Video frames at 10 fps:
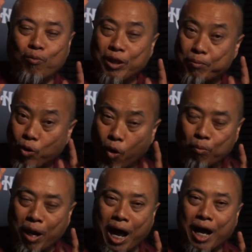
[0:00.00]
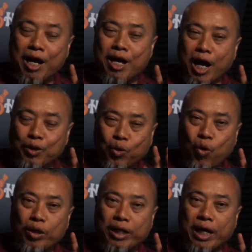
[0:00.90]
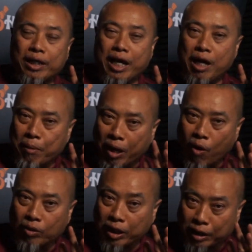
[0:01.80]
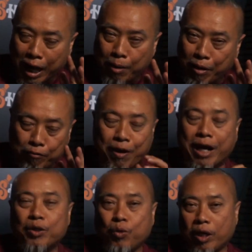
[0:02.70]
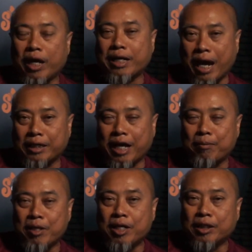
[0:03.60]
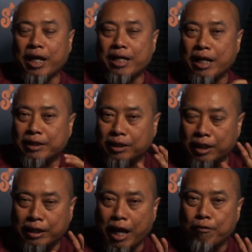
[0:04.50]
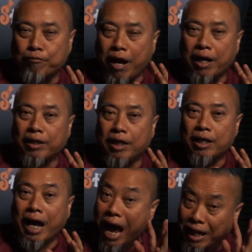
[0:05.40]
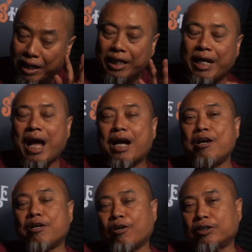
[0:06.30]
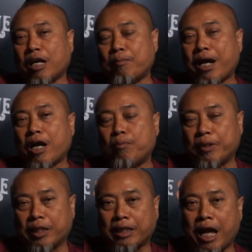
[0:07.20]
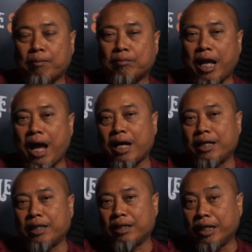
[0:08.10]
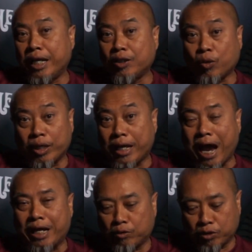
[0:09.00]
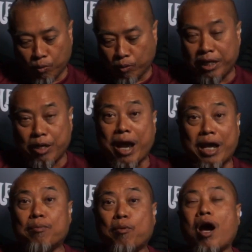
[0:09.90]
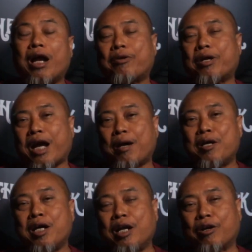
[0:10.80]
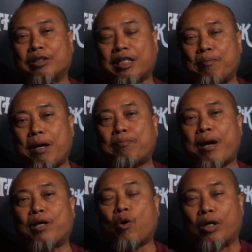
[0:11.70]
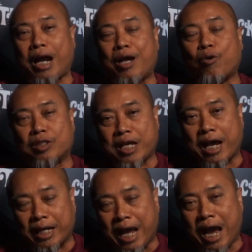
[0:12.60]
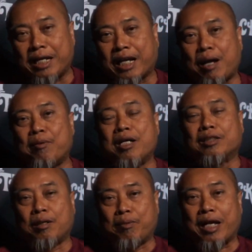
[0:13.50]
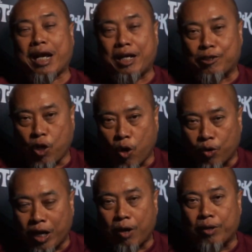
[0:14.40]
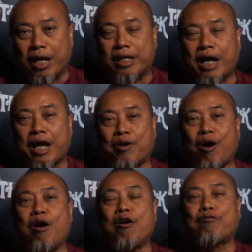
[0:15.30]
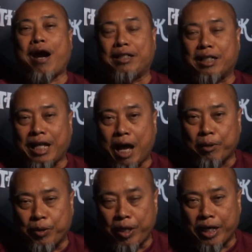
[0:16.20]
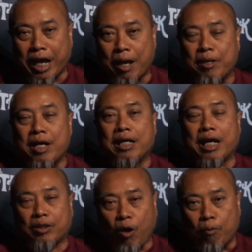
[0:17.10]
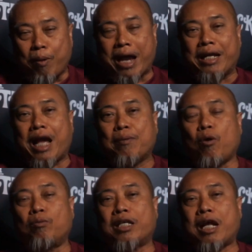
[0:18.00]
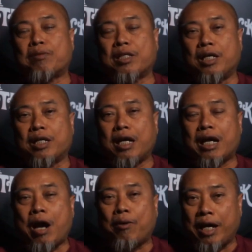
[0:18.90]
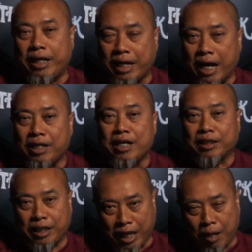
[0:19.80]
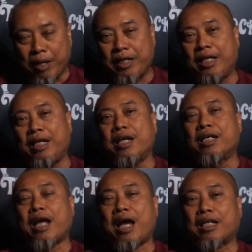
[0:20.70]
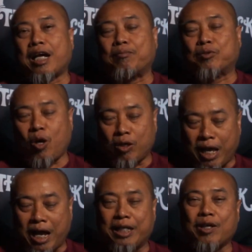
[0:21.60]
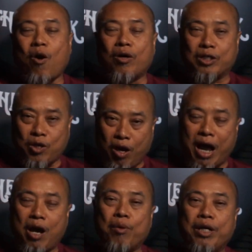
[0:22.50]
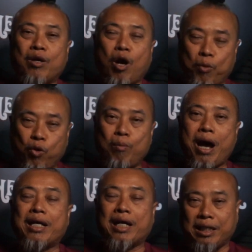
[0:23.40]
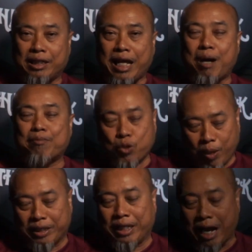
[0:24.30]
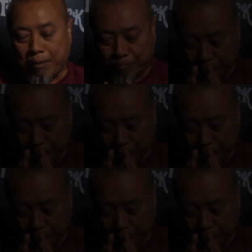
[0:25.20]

มหยิบยกมา ให้ทุกคนเนี่ยได้มาลองติดตามรับฟังกันดูกันละกันครับถ้าอยากจะติดตามฟังเรื่อง 5 เรื่องนี้นะฮะก็สามารถเข้าไปติดตามใต้ลิงก์ตรงนี้ได้นะครับซึ่งผมขึ้นไว้ให้เรียบร้อยแล้วนะครับแล้วก็สามารถไปกดไลค์กดแชร์กันได้นะครับสำหรับรายการเดอะช็อคของเรานะฮะยังไงก็ฝากติดตามกันด้วยนะครับและต่อไปนะฮะผมจะนำเสนอเรื่องราวอะไรอีกนั้น ติดตามให้ดีนะกับช่องทางนี้ของเดอะช็อคฮะวันนี้ขอบพระคุณมากในการติดตามสวัสดีครับ